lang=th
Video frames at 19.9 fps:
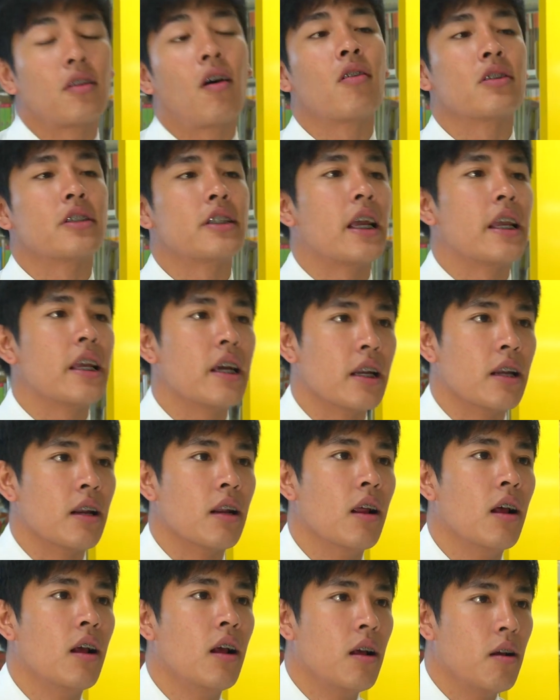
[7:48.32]
ต้องใช้เงิน
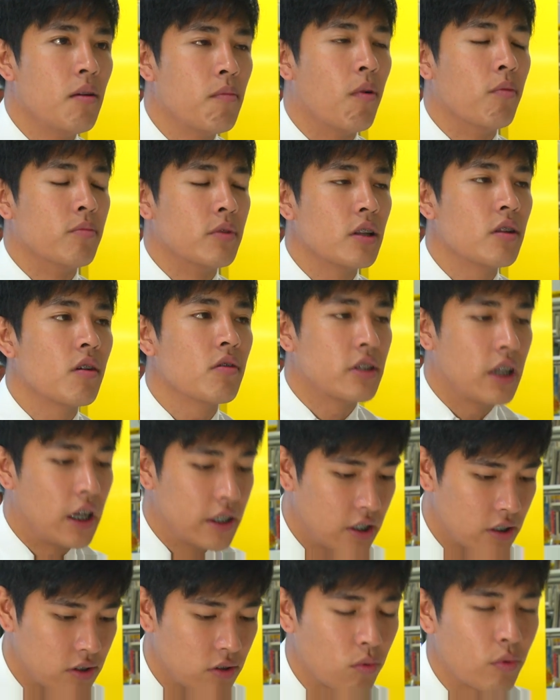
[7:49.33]
ผมจะต้องใช้
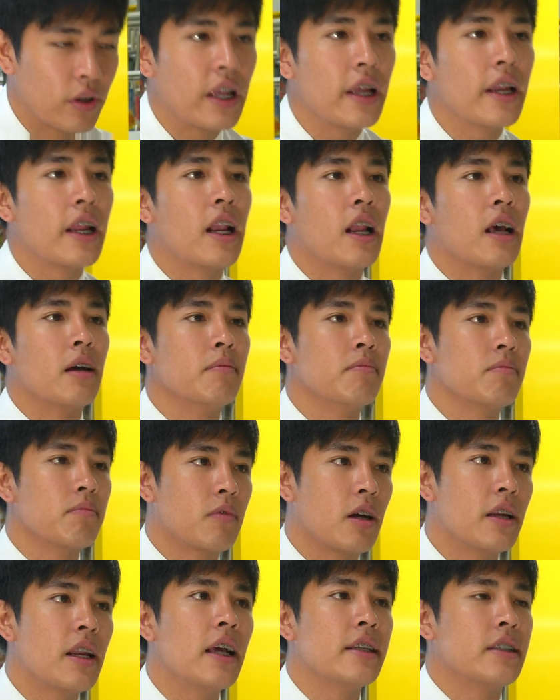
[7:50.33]
จากตรงนี้นะครับ
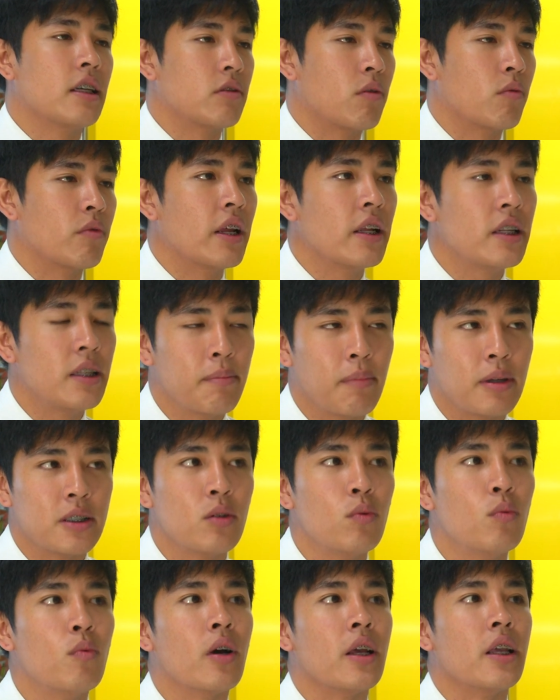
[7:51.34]
ก็ได้จากตรงนี้ที่มา
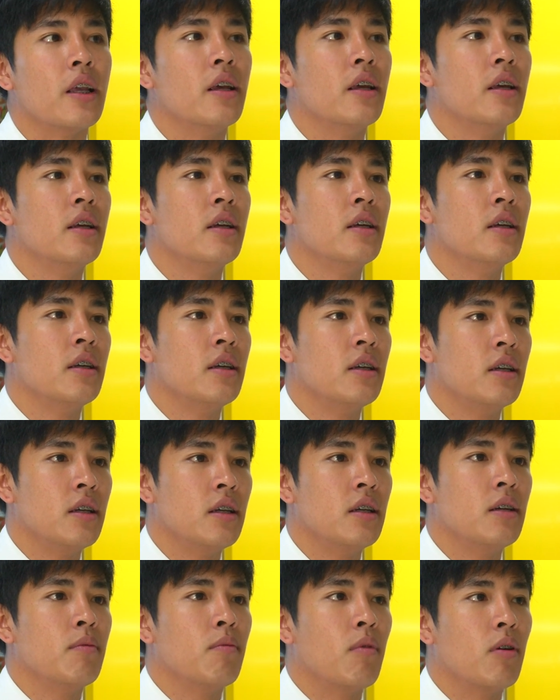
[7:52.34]
ช่วย
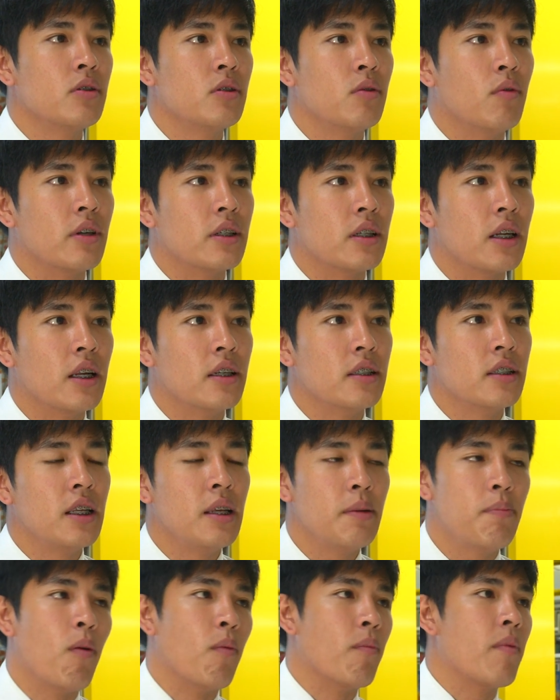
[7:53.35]
เพราะส่วนเงินที่
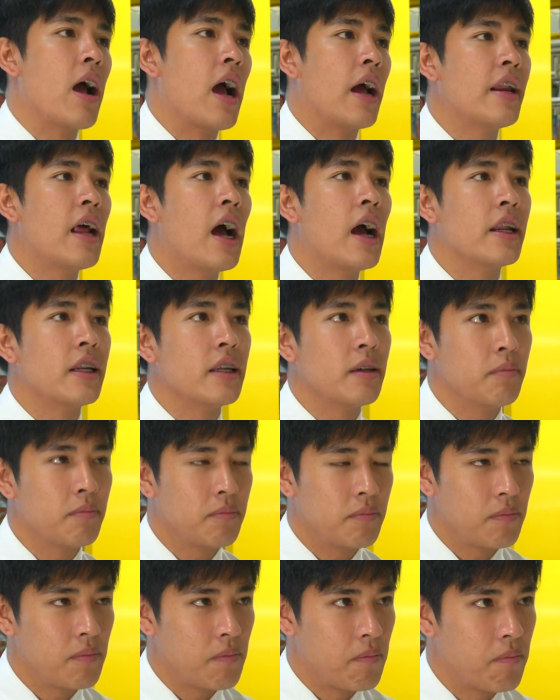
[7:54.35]
ผมหาได้เนี่ย
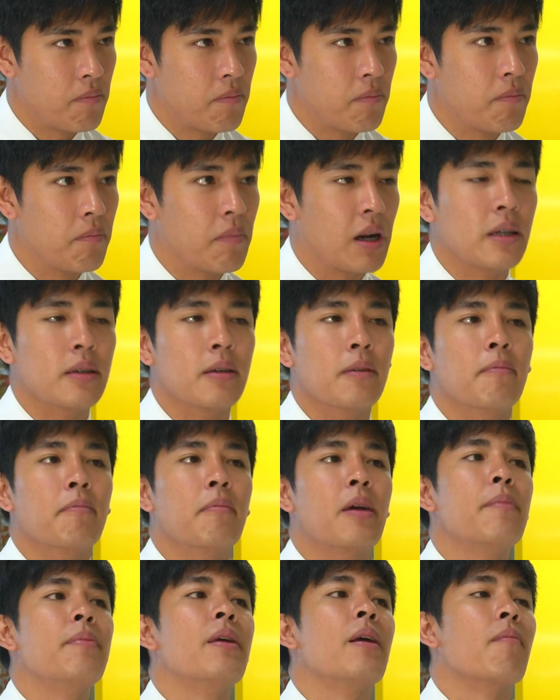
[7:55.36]
มัน
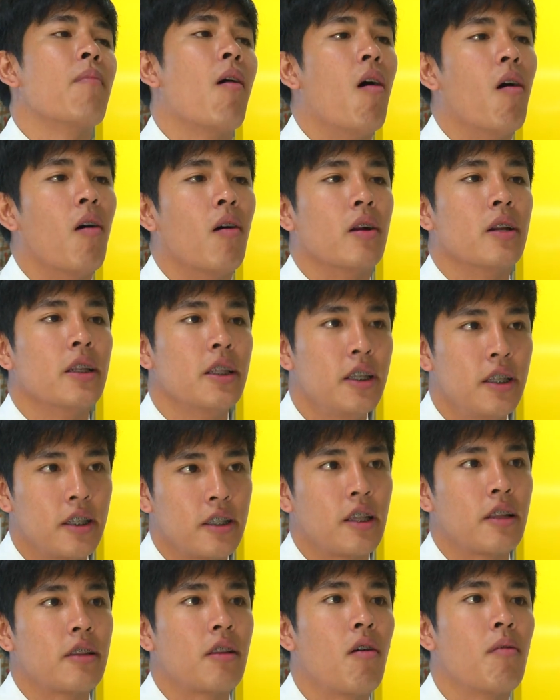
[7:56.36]
ไม่เพียงพอที่
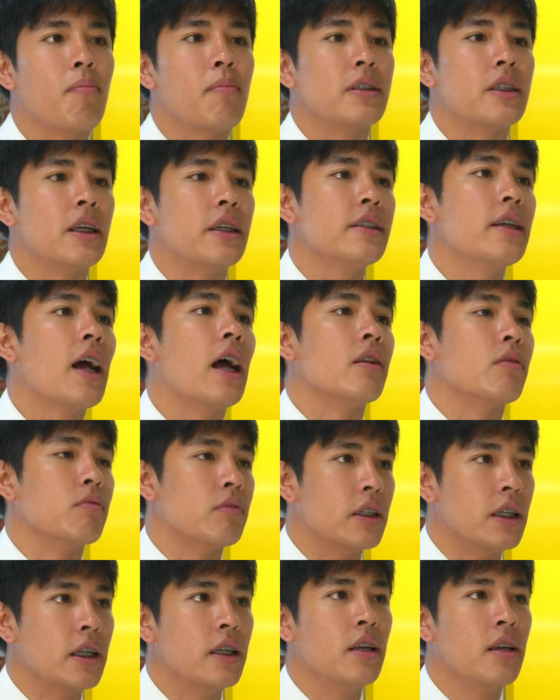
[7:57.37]
จะต้องมาใช้จ่ายตรง
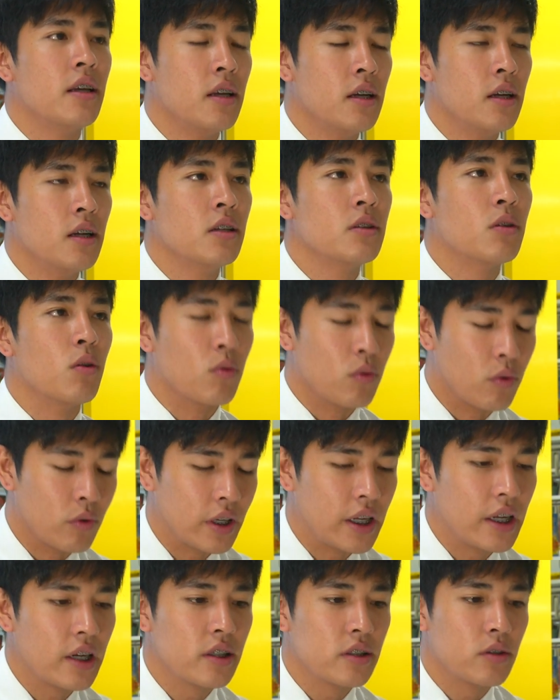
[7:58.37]
นี้ตัวตรงนี้ก็